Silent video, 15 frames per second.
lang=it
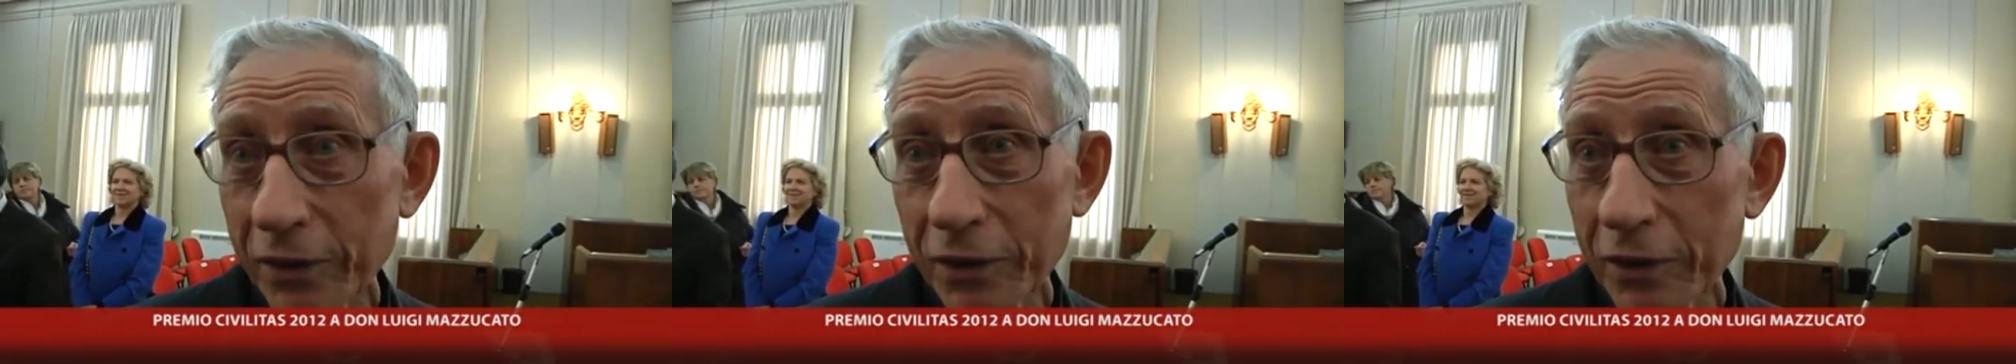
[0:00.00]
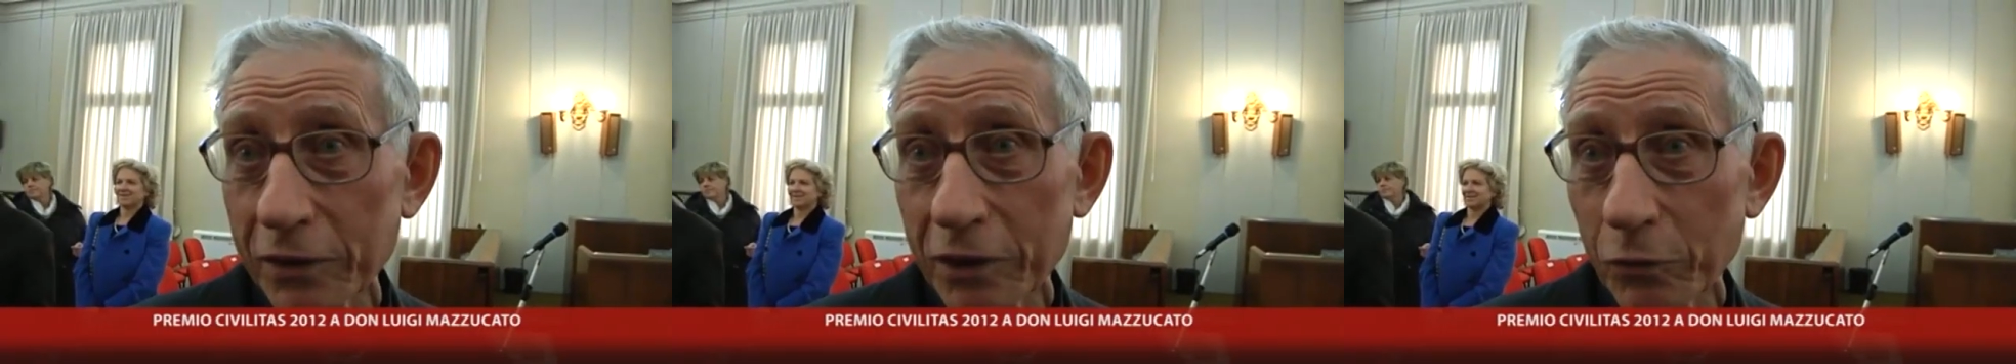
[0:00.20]

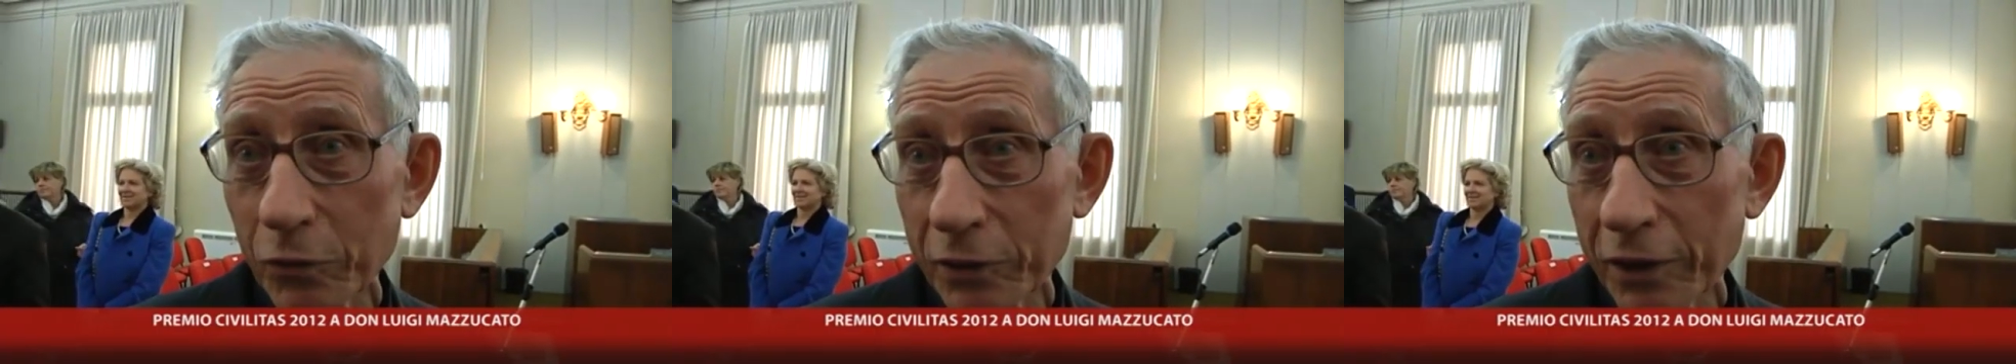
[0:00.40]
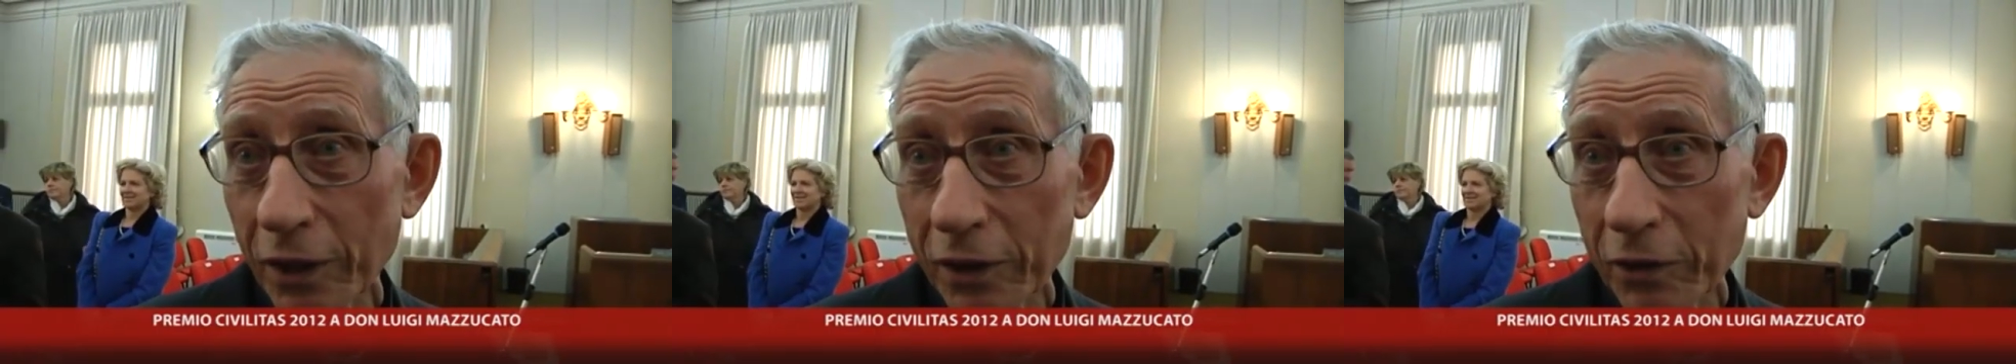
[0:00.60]
di
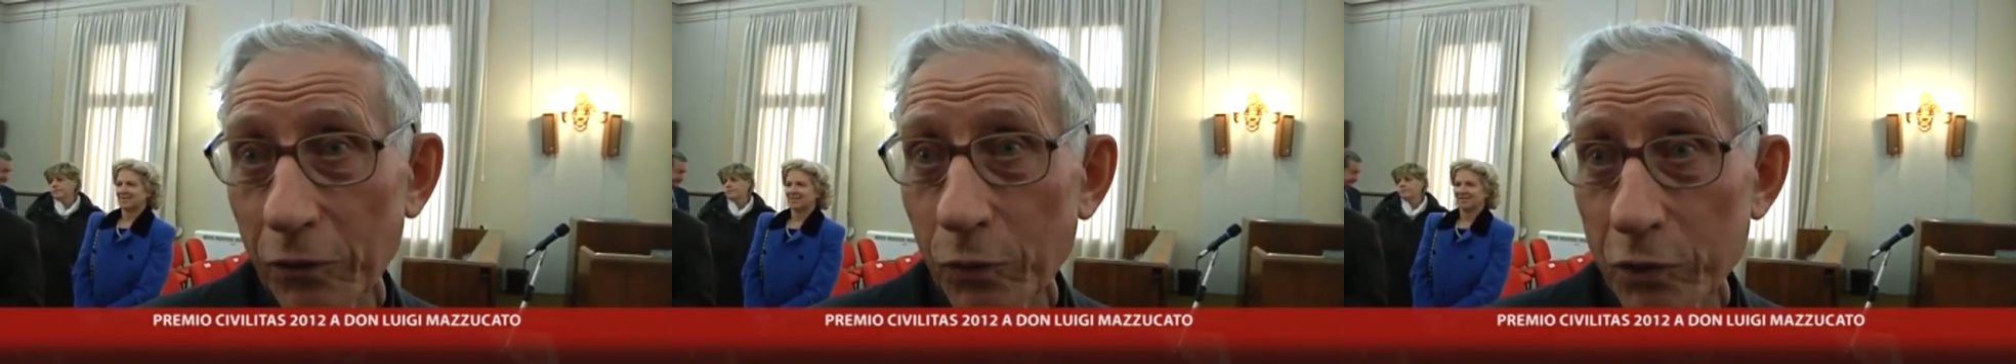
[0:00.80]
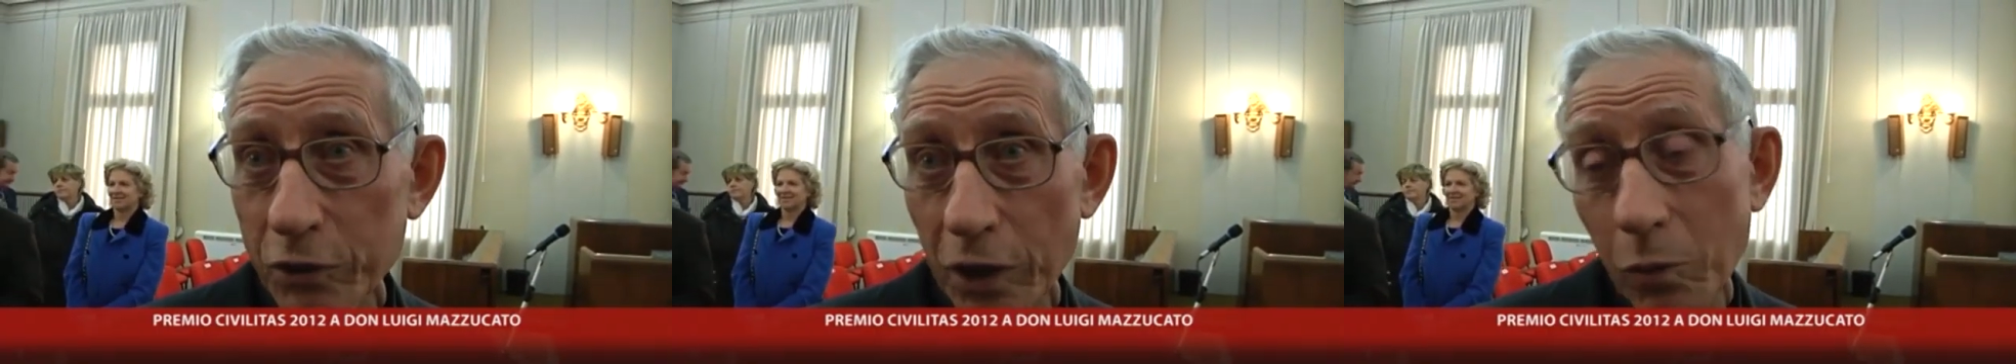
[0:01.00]
attività che
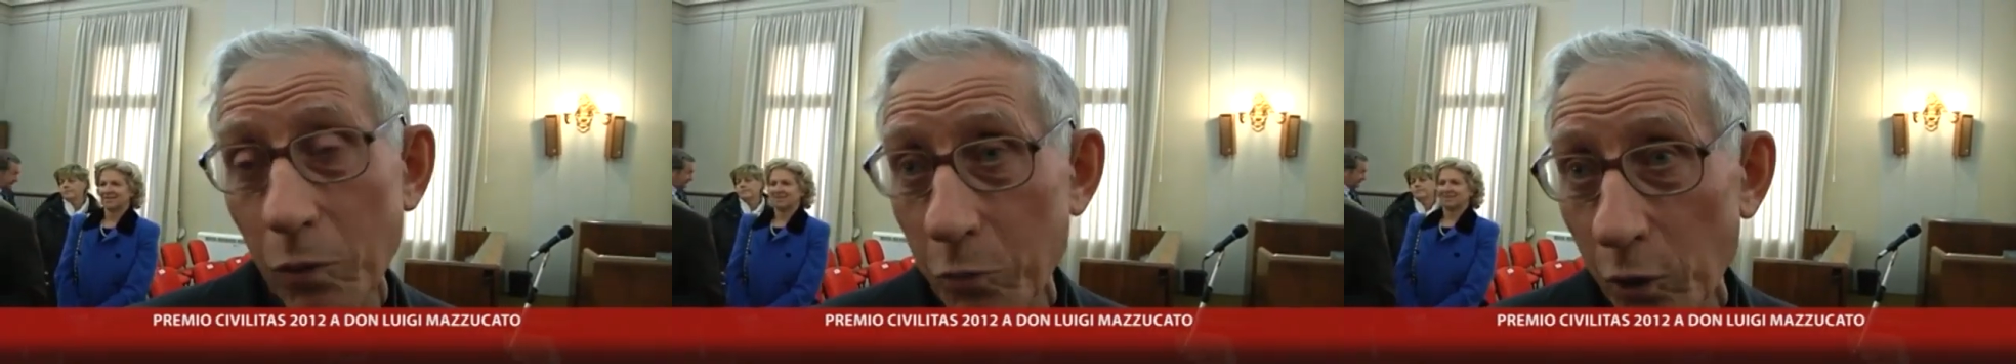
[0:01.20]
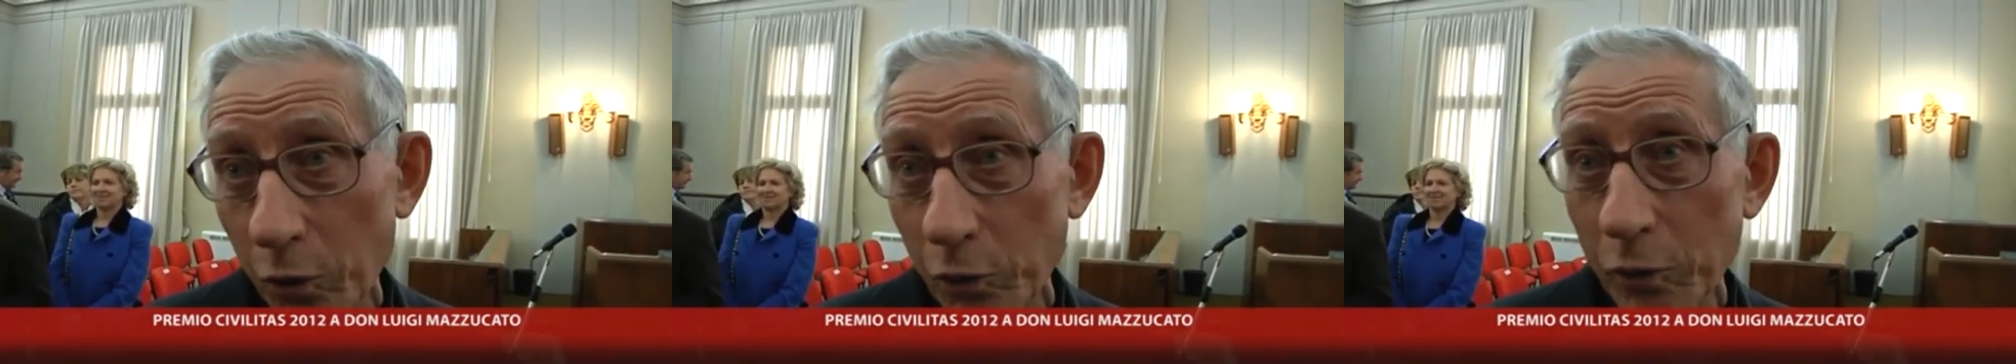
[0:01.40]
facciamo in
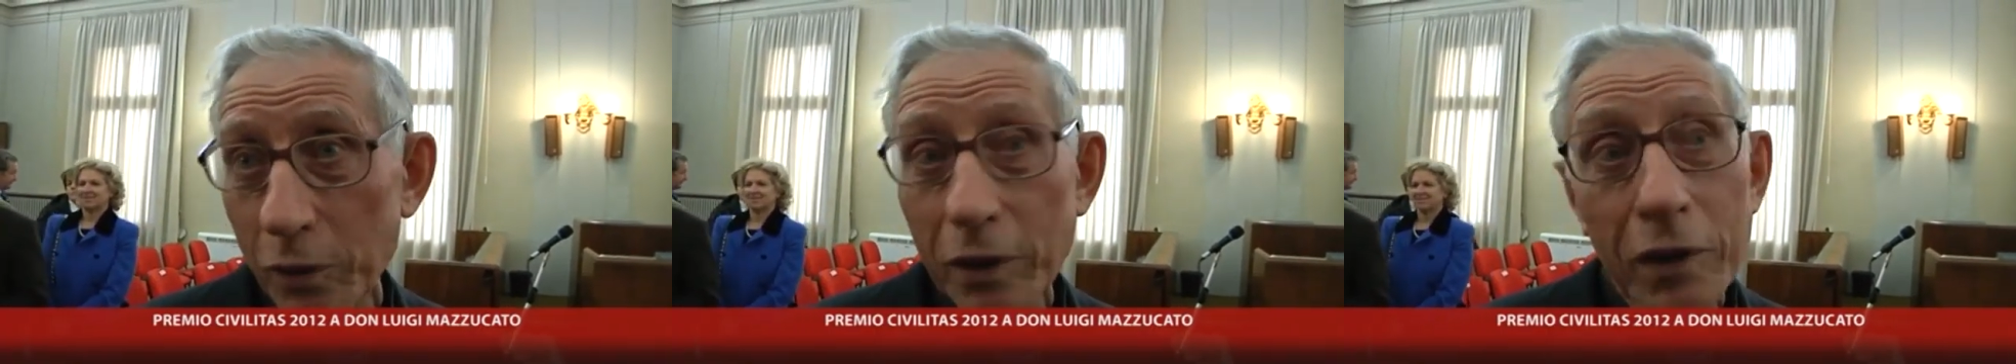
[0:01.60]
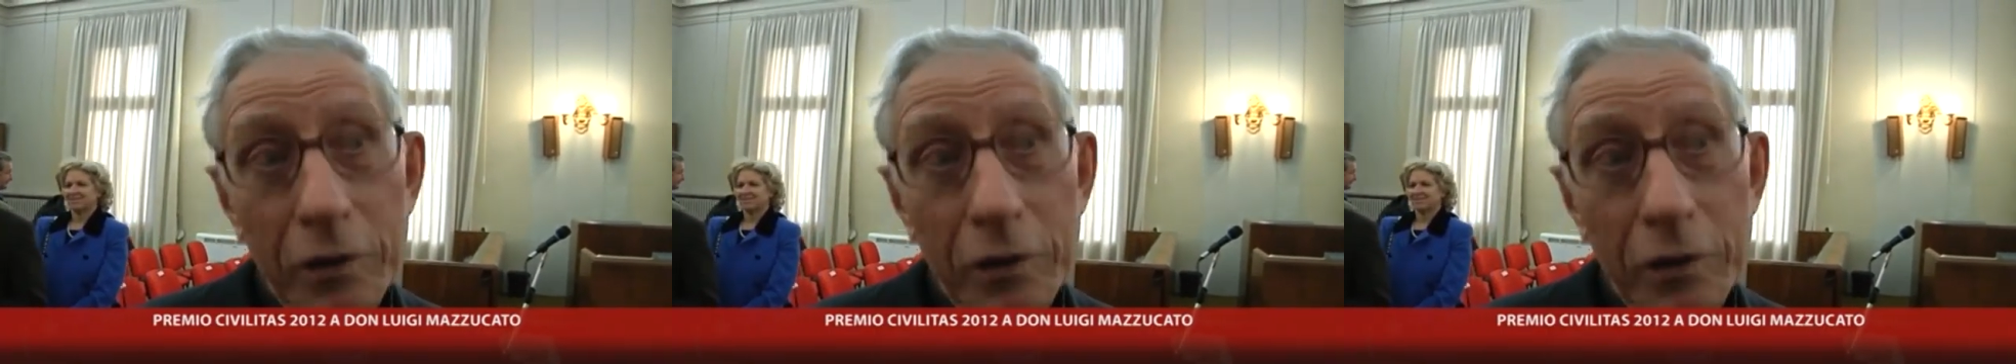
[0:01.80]
modo,